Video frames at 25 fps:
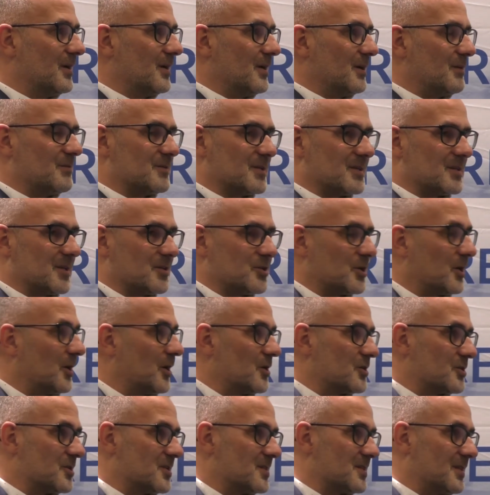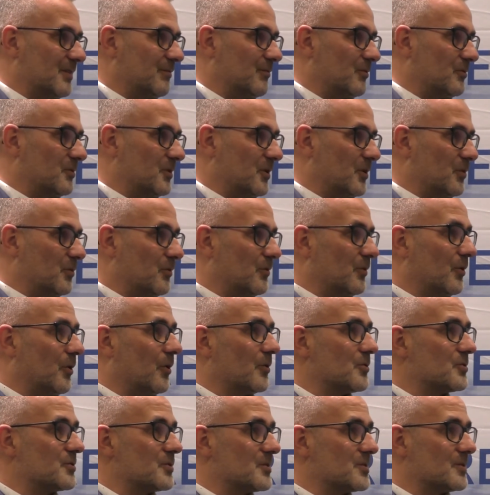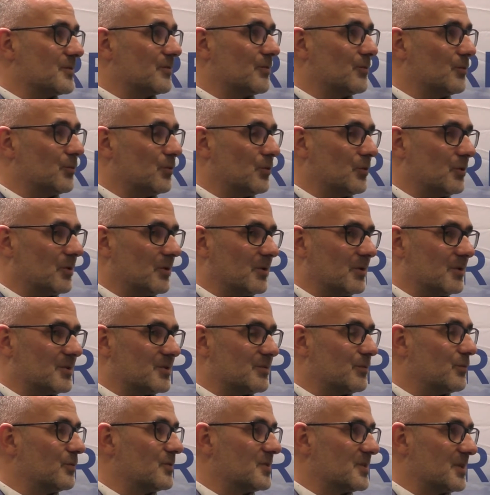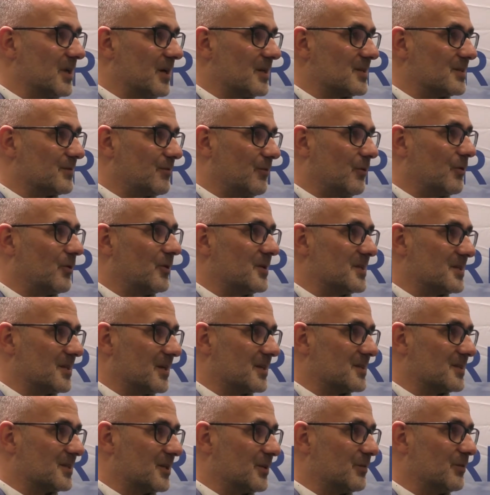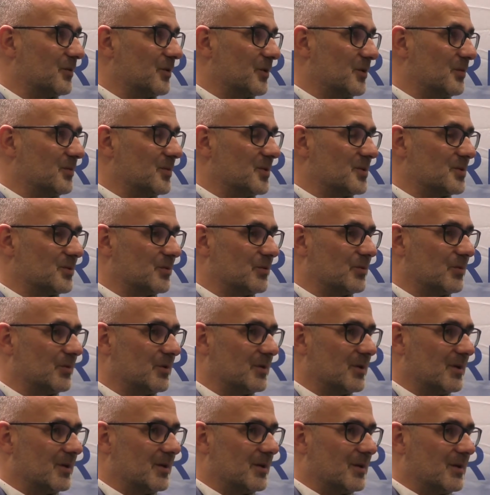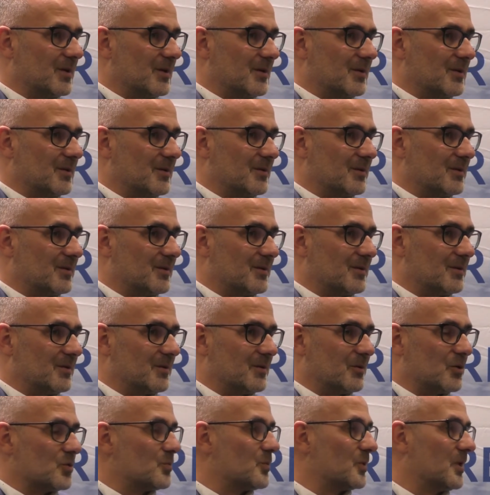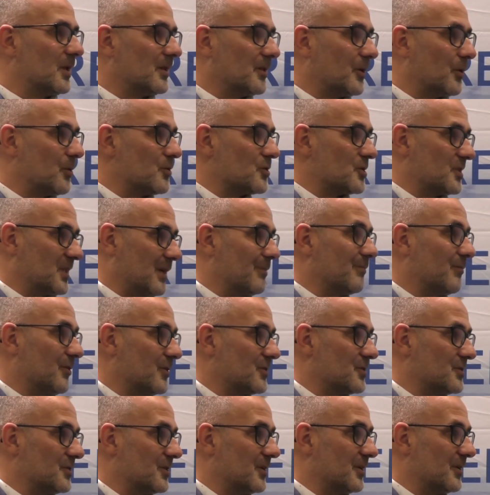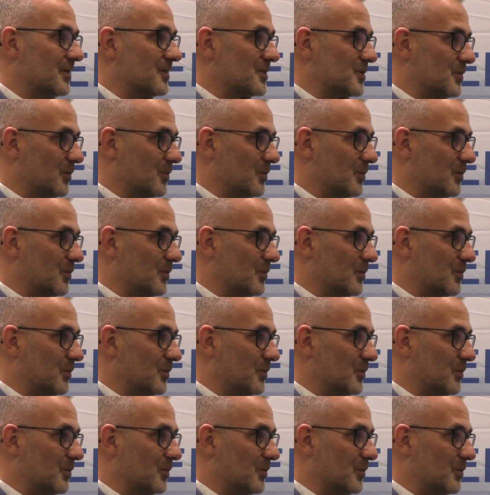I w zasadzie każdy z zawodników kończy swój, swój zjazd w okolicach strefy kibiców, e, choćby dlatego, że tam właśnie jest